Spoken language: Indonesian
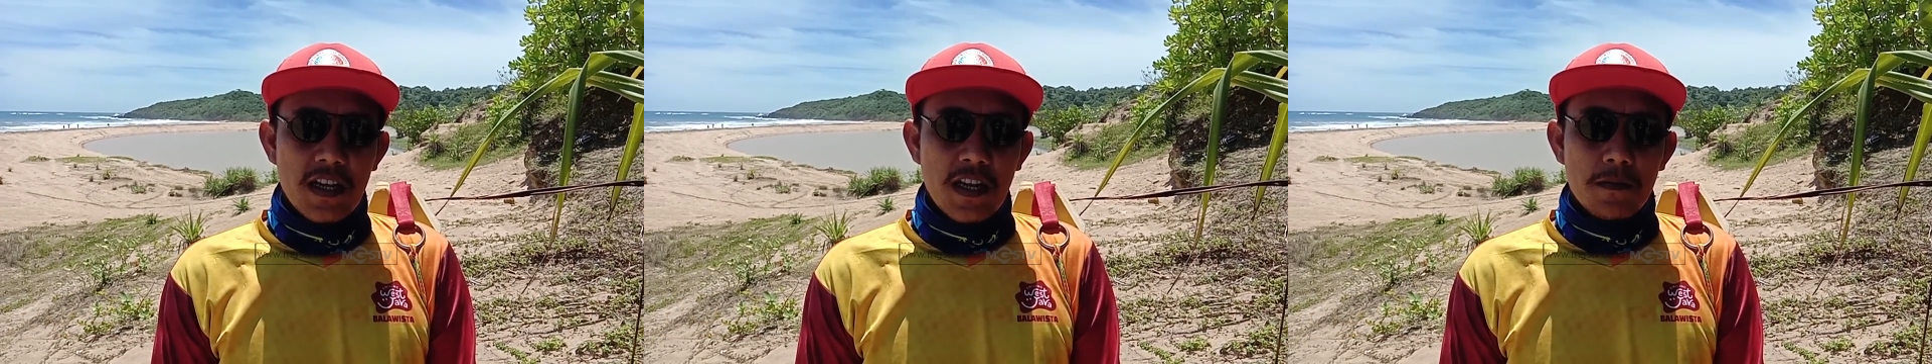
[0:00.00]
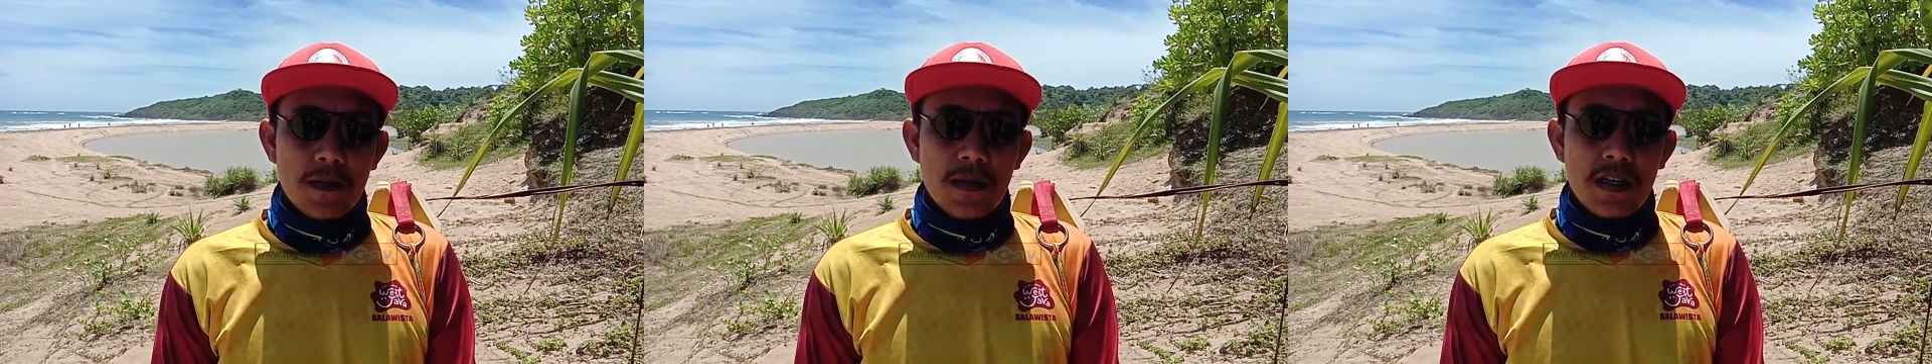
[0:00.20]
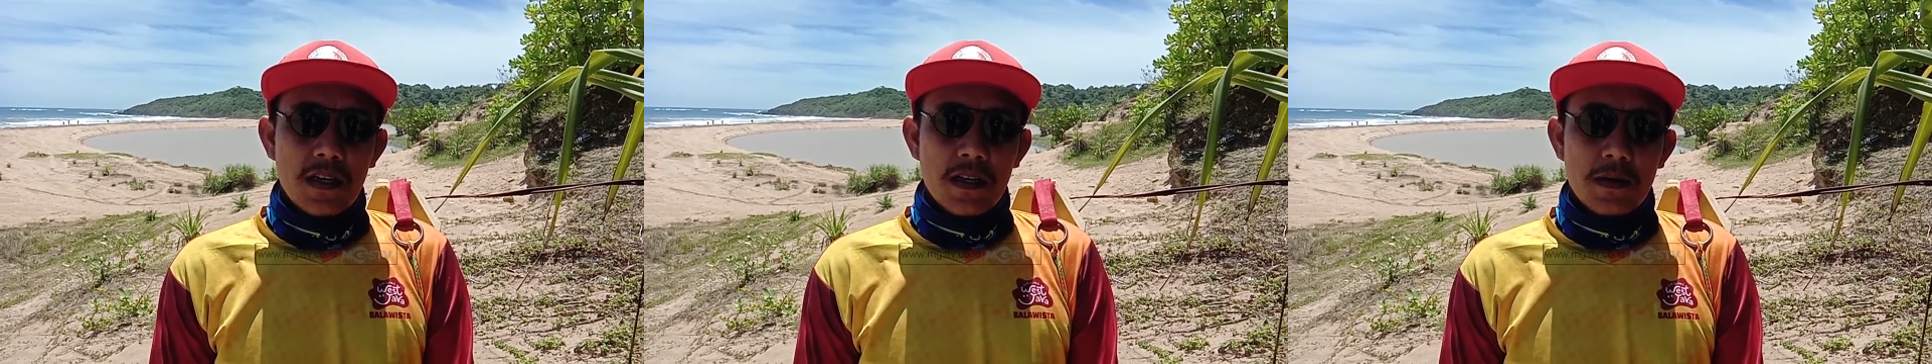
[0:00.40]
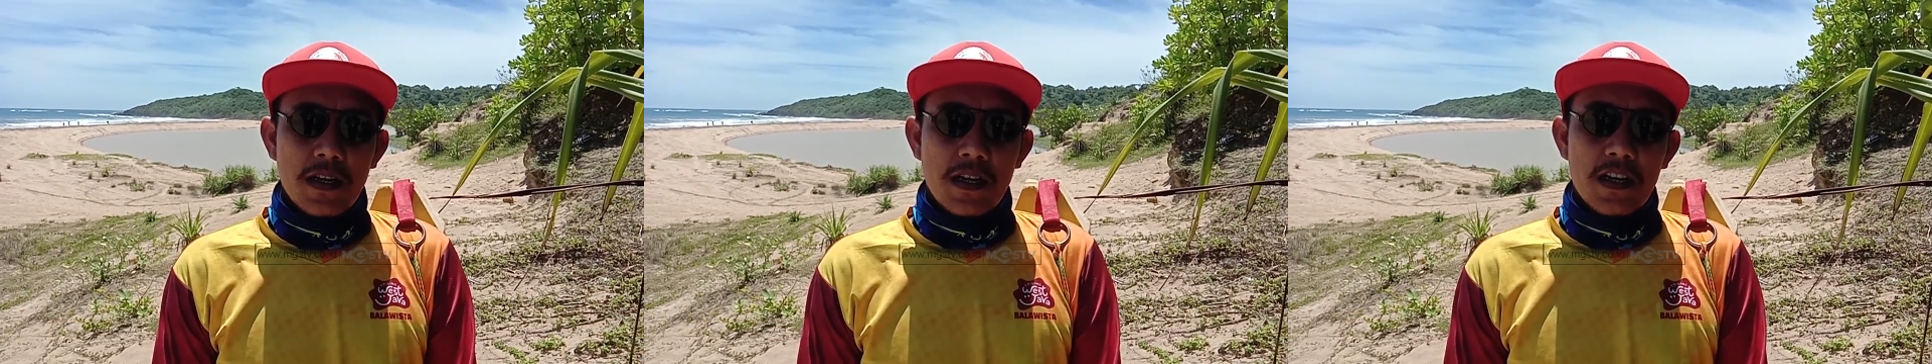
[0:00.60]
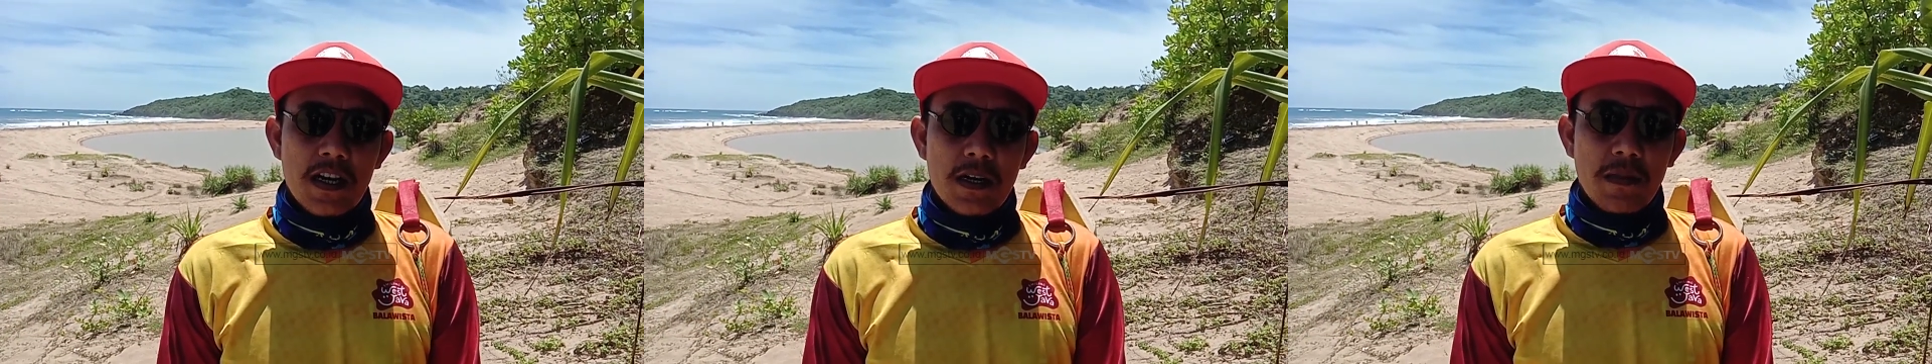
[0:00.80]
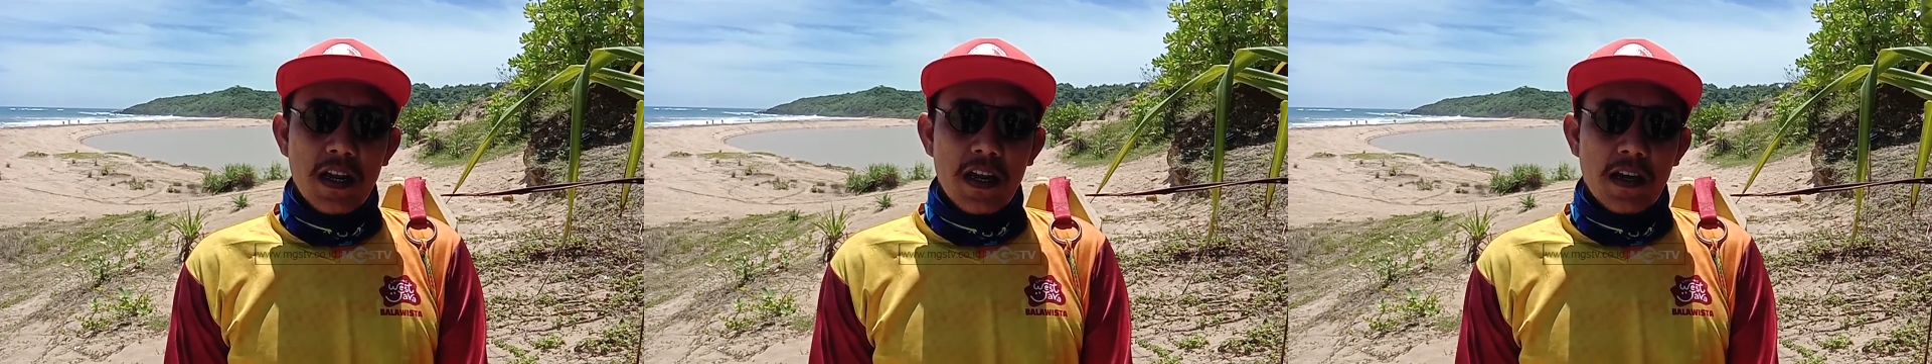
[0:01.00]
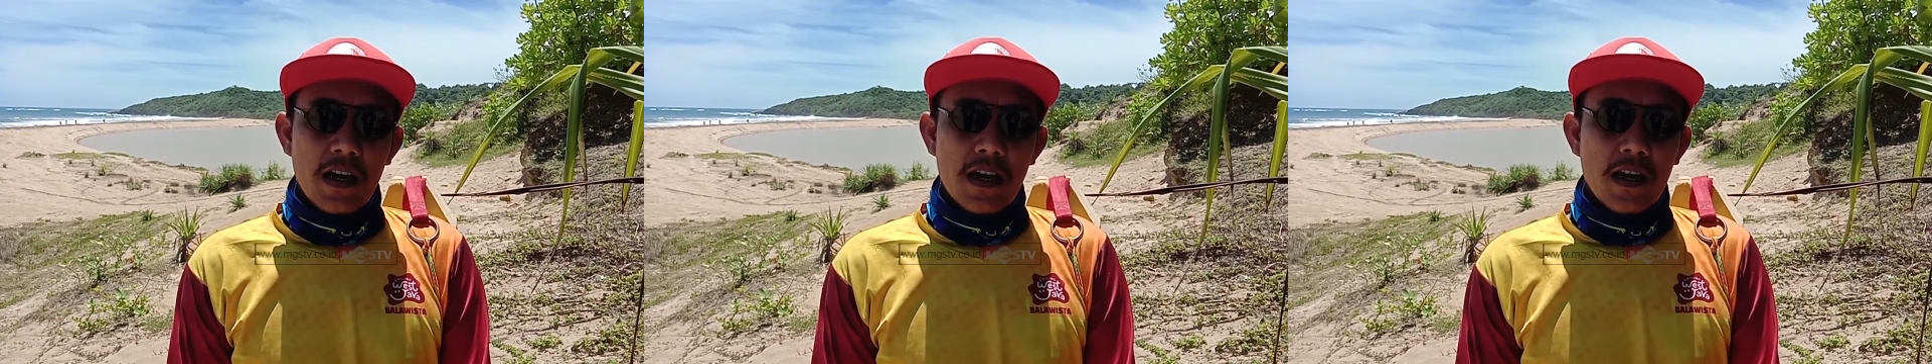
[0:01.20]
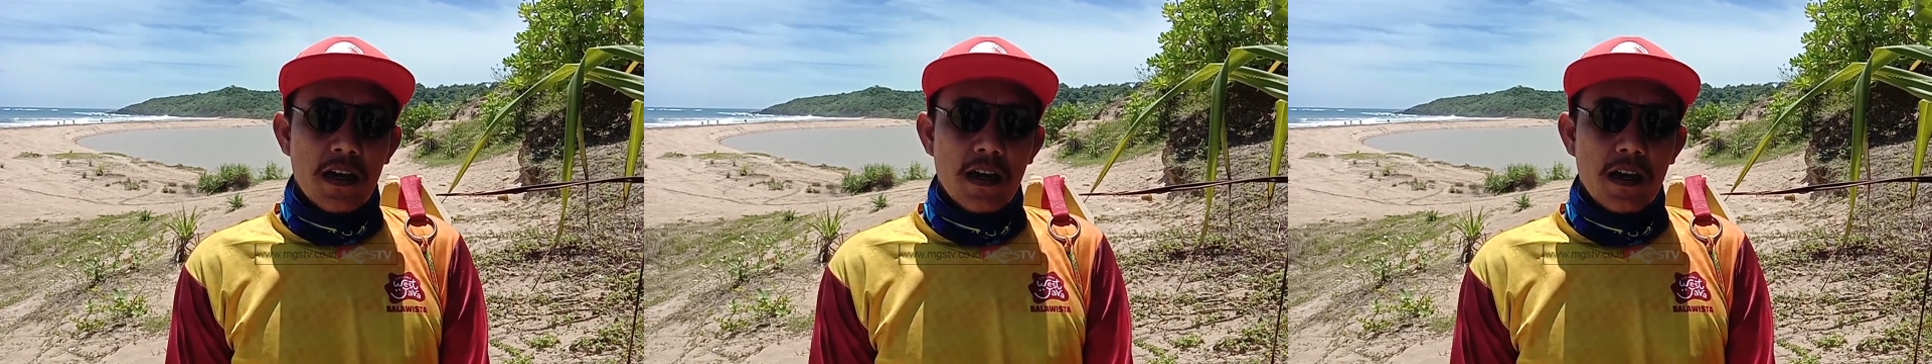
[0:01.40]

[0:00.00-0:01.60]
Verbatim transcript: yang menerjang mereka